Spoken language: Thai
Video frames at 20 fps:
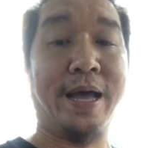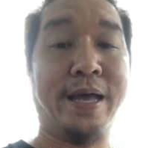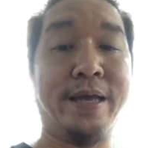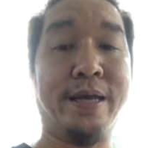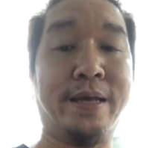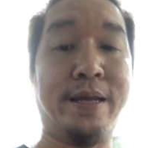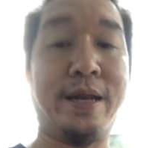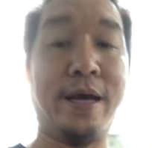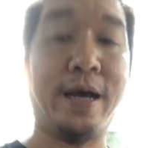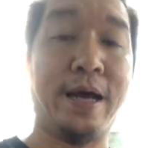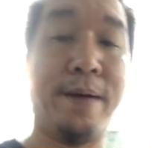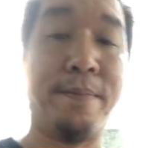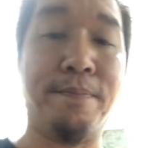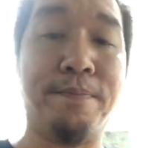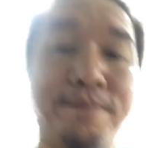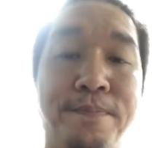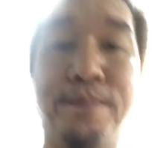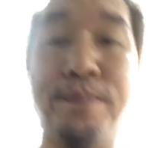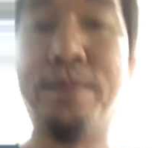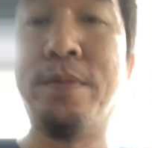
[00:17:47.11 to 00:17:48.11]
นะครับ
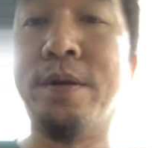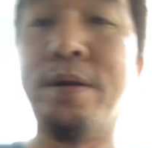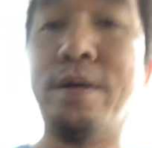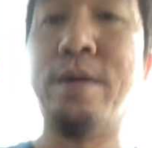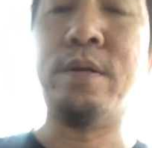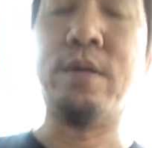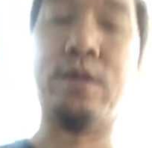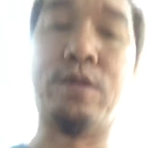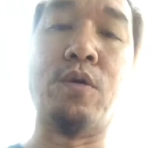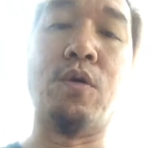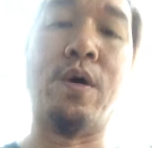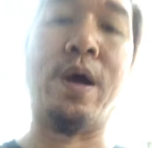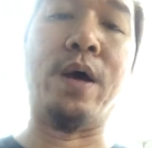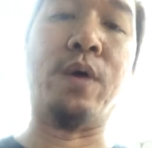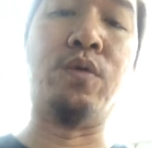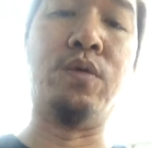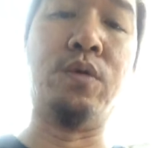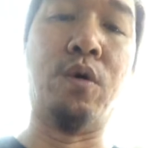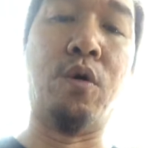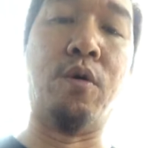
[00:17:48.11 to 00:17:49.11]
โทรหาคุณโอ
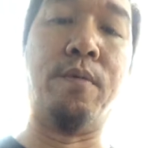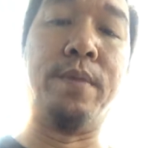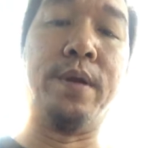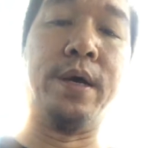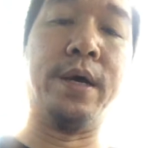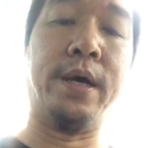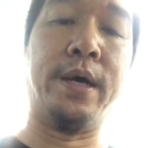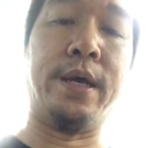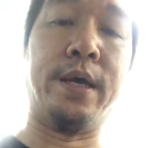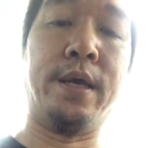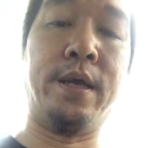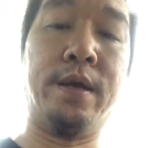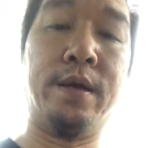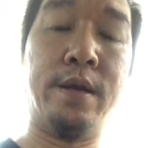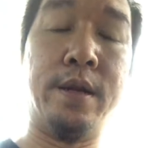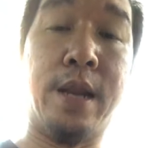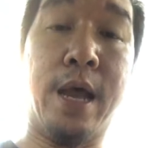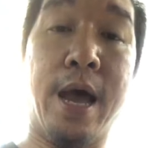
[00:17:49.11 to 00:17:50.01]
มเลยนะ